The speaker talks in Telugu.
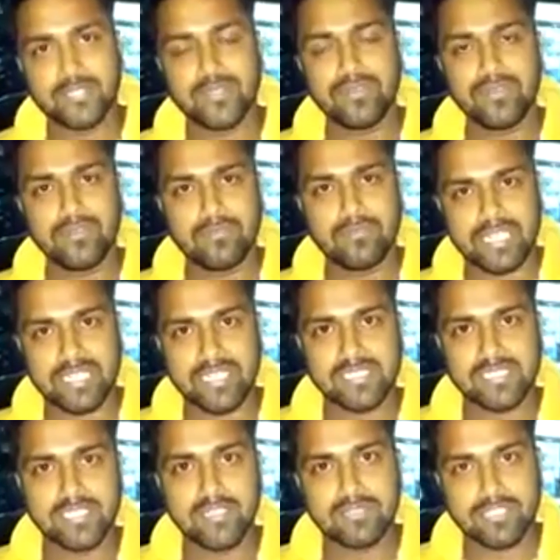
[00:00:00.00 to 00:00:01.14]
ఇలాంటి వాళ్ళు మన
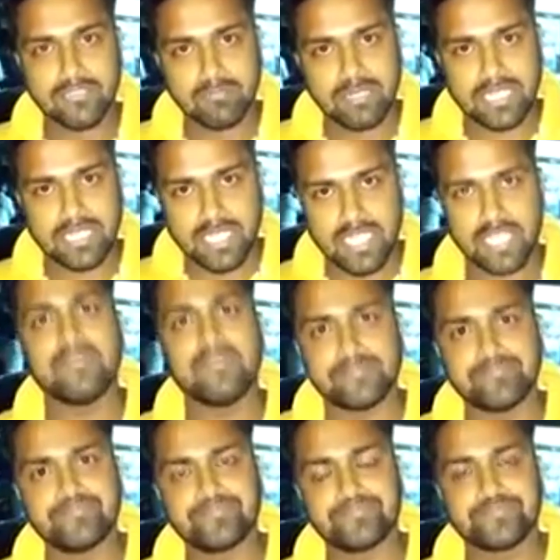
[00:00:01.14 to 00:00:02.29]
ఇండస్ట్రీలో ఉంటాం మన
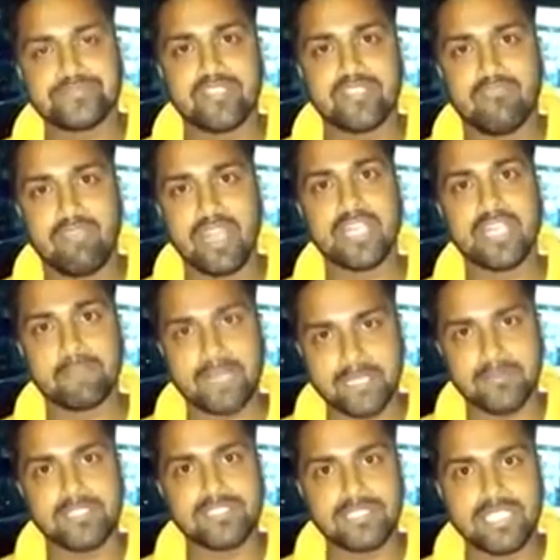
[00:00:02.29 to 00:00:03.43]
కర్మ వాళ్ళని
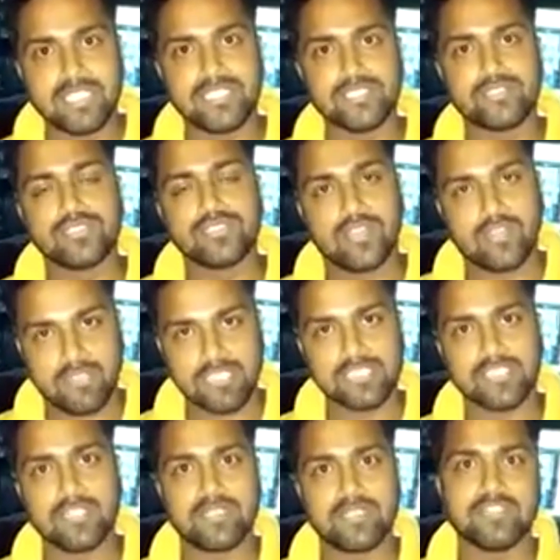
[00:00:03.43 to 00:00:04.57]
పెద్ద మనుషులుగా తీసుకొచ్చి ఆ
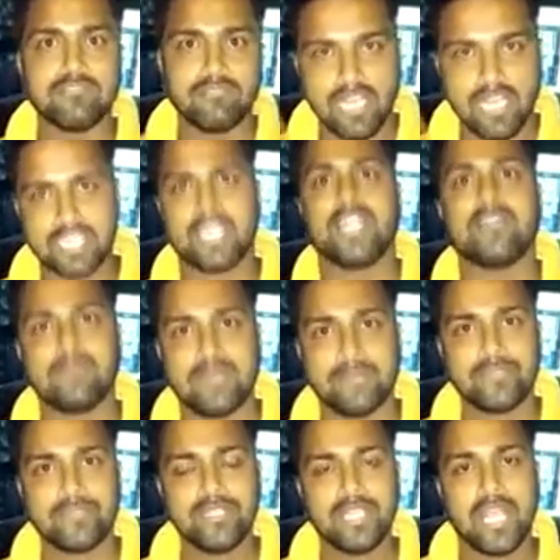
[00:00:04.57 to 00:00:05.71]
ఫంక్షన్ లో పెట్టడం వాళ్ళ కర్మ
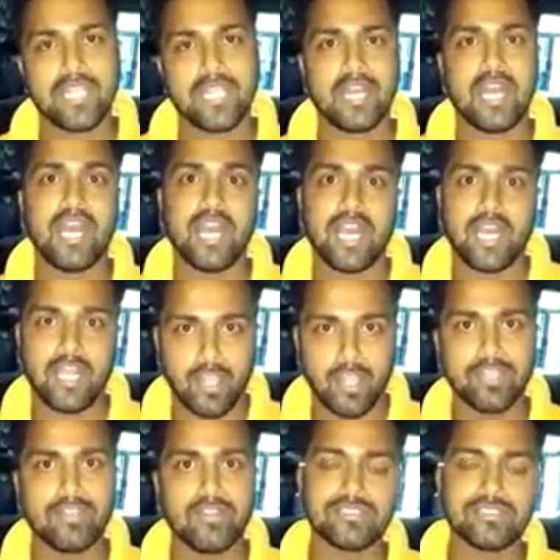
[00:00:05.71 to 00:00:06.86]
అండ్ ఆ
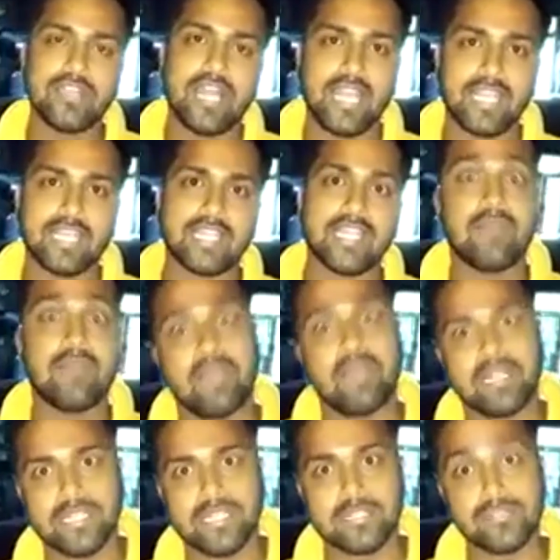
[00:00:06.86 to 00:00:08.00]
ఆడియో లాంచ్ లో యాంకర్ అలా
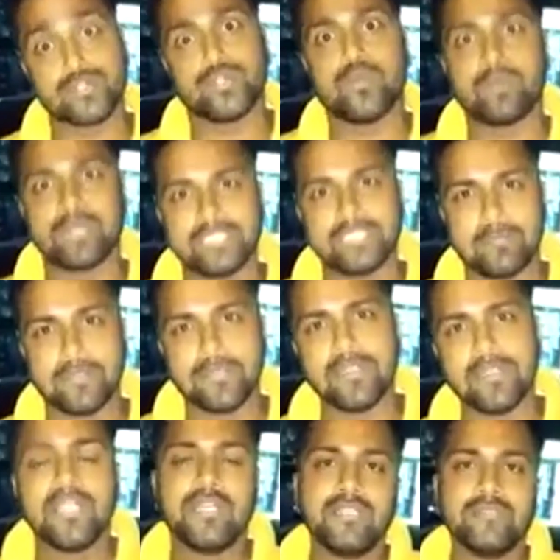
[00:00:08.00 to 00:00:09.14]
మాట్లాడటం సూపర్ అని
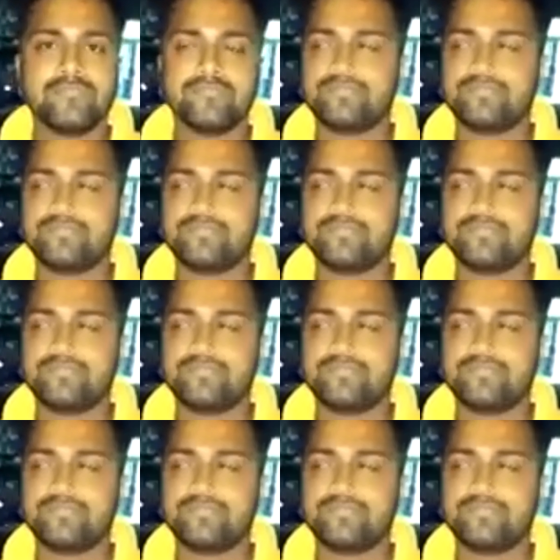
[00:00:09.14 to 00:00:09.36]
చెప్పడం